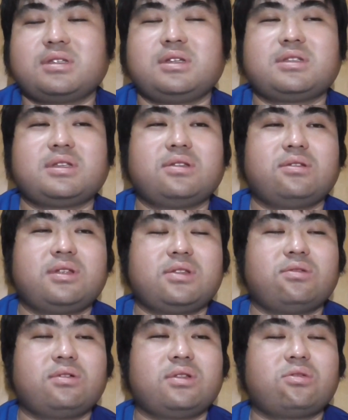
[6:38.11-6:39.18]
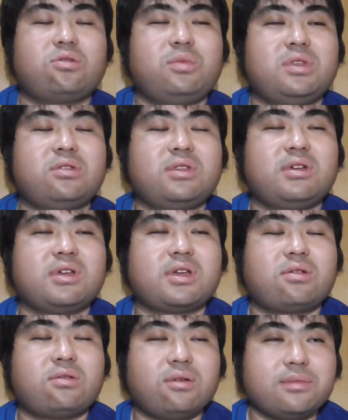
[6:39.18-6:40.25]
和也さんのね、動画のコメントでは
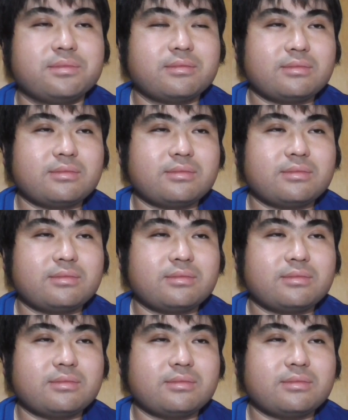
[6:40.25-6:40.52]
結構、